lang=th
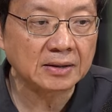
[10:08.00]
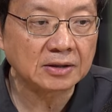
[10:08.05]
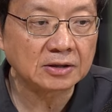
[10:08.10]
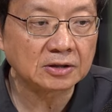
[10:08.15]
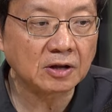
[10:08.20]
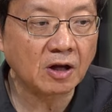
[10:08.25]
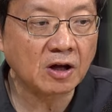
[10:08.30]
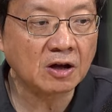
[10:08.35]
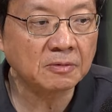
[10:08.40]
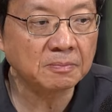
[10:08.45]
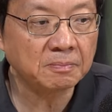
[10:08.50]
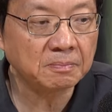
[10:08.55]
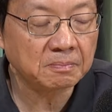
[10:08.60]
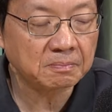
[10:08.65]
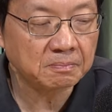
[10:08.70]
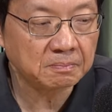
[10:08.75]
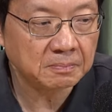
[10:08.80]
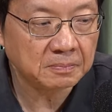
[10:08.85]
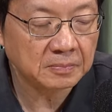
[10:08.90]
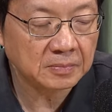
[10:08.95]
ลอง
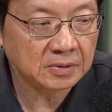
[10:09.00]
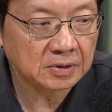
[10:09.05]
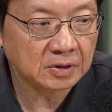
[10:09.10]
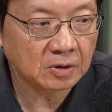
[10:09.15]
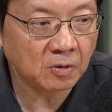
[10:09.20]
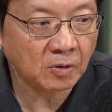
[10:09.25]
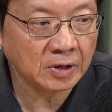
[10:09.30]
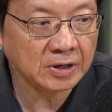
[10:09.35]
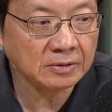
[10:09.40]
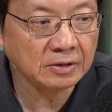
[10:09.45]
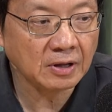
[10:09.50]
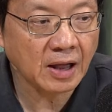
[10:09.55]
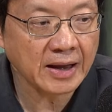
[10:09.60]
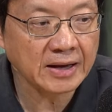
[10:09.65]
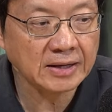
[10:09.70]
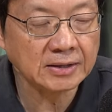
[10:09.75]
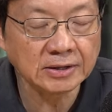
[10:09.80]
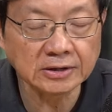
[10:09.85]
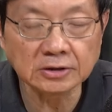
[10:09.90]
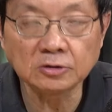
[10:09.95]
ค้นให้
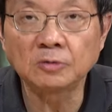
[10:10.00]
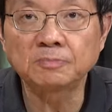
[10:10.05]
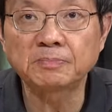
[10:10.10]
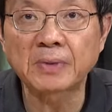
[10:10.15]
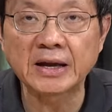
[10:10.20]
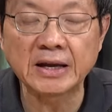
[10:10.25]
ลึกลงไป